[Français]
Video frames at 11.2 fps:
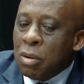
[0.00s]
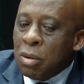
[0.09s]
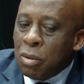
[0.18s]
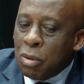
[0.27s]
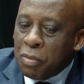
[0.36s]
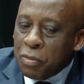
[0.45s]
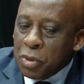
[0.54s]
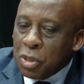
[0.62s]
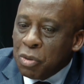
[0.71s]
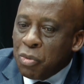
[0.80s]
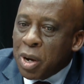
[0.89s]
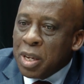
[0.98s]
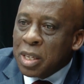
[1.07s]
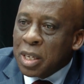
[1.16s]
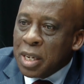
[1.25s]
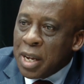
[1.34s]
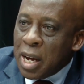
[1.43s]
L'Office de voirie et
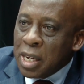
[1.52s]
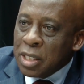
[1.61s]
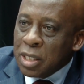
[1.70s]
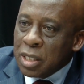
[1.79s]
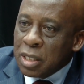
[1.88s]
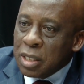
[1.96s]
drainage